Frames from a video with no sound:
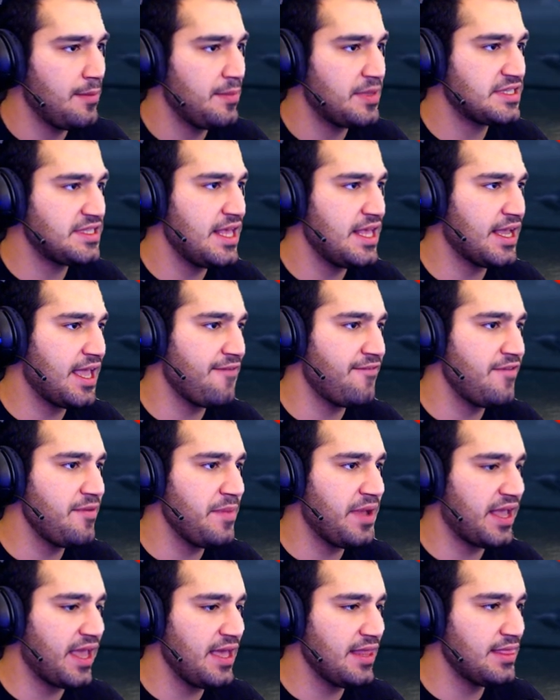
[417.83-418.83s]
بس لا كان في
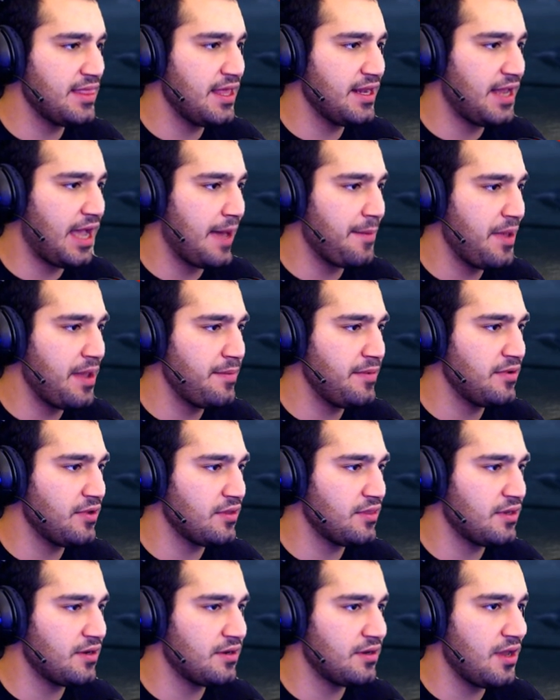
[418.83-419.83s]
مكان ثاني حبايبي
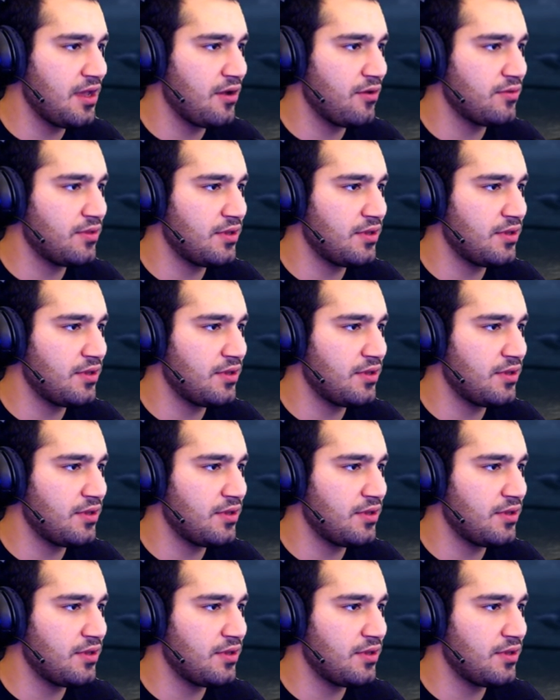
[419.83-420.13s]
نقدر ناخذ